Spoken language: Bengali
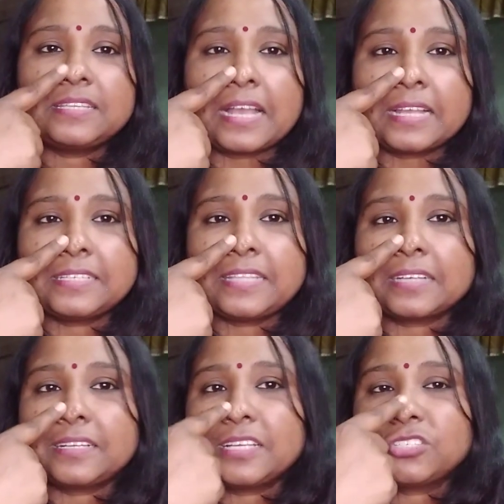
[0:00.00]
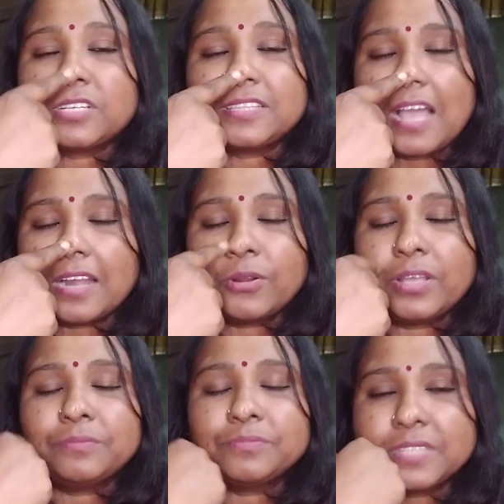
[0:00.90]
নাকে যে দাগটা দেখছে এটা দাগ
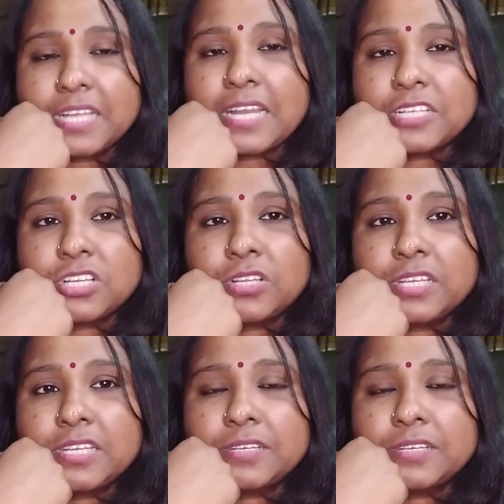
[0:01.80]
নয় এটা অ্যাকচুয়ালি